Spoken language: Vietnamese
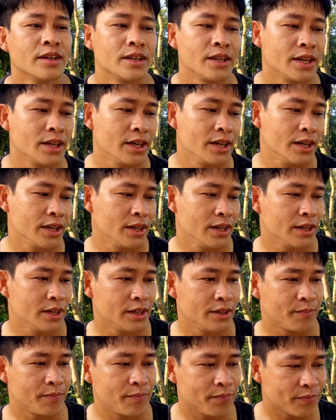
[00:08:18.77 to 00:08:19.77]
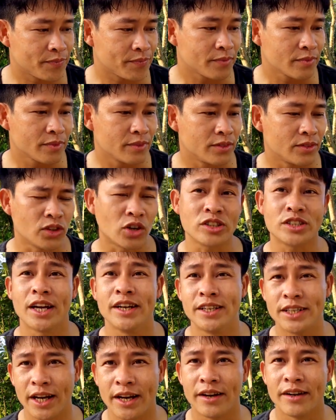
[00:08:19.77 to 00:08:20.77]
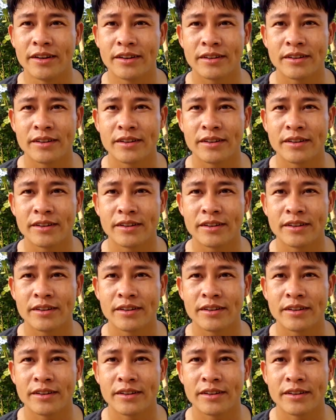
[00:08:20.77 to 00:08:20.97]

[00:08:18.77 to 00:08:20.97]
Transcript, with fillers: thì nó dần dần